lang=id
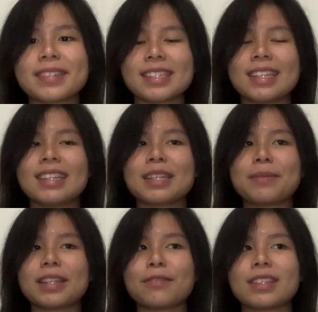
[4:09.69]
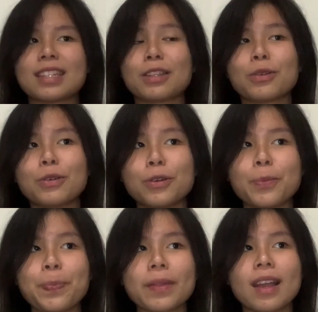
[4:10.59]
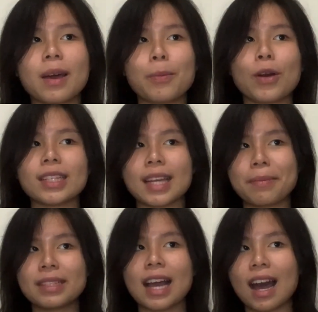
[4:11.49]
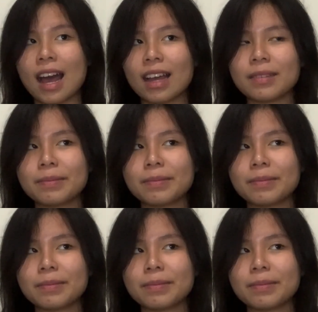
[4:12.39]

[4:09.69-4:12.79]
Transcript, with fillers: jadi intermittent fasting tuh puasa berjangka